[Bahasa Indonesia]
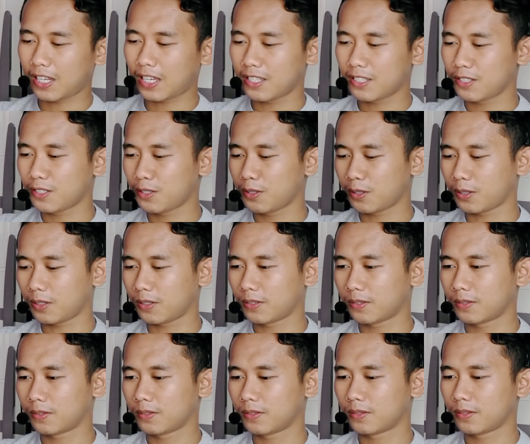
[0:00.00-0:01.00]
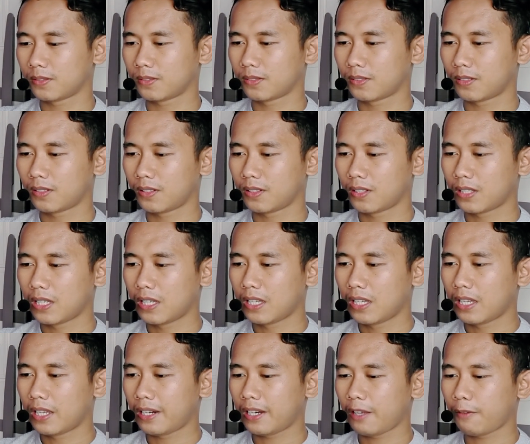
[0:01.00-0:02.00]
kita lanjut.
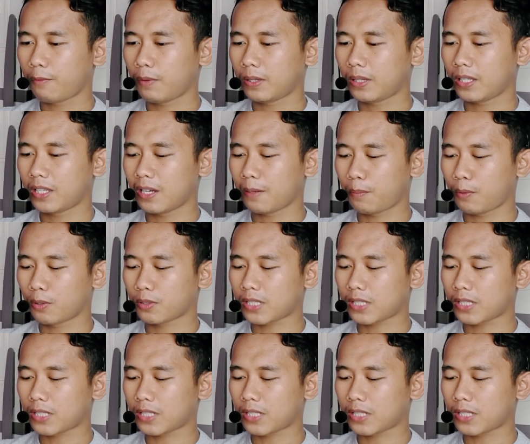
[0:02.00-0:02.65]
Level 31,